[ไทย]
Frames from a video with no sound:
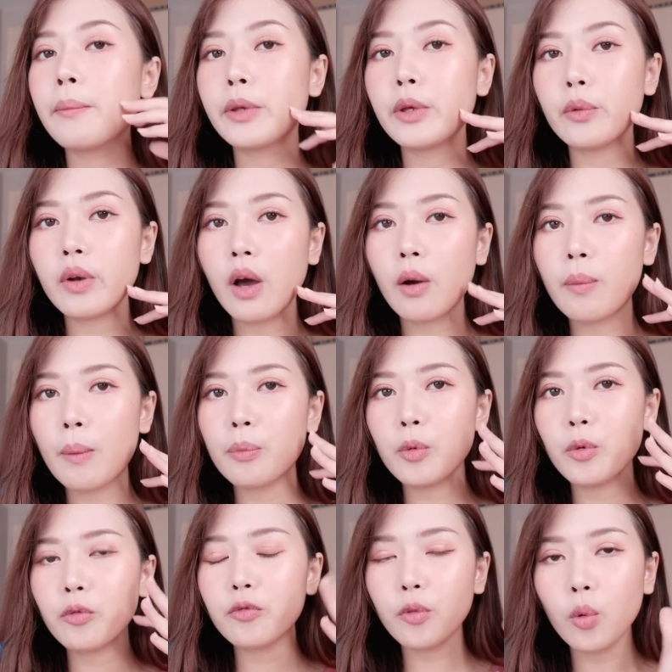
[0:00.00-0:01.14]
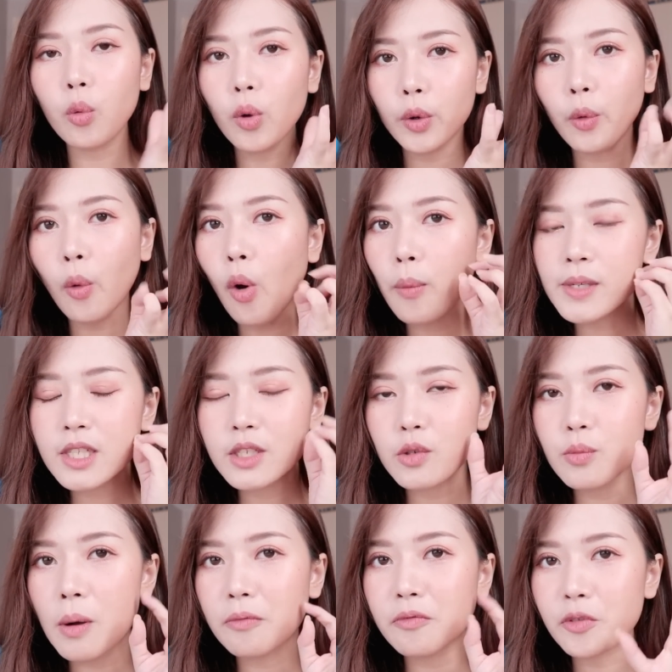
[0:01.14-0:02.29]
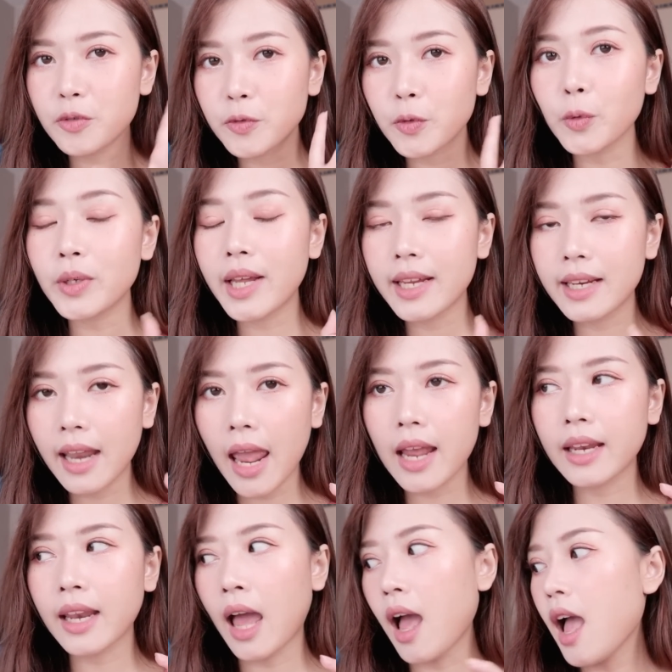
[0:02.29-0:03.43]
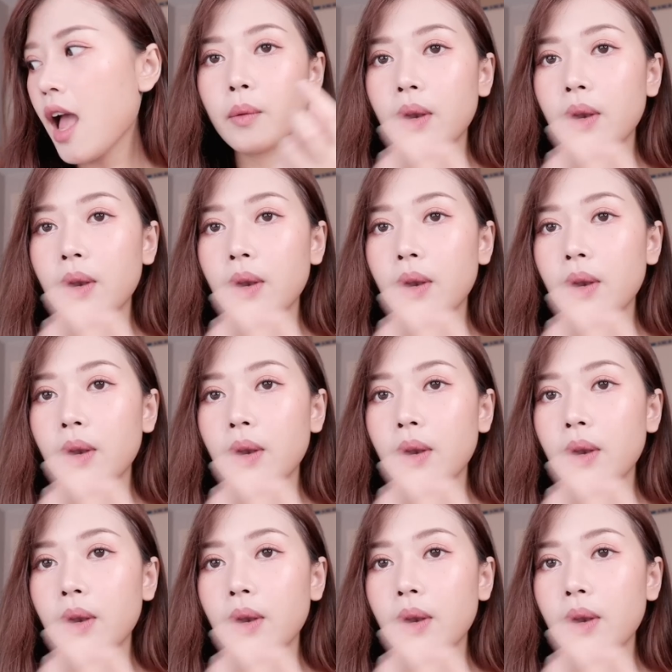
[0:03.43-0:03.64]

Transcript: ผิวเราแบบดูฟู ทุกคนมันจะดูแบบฟููเด้งๆนะ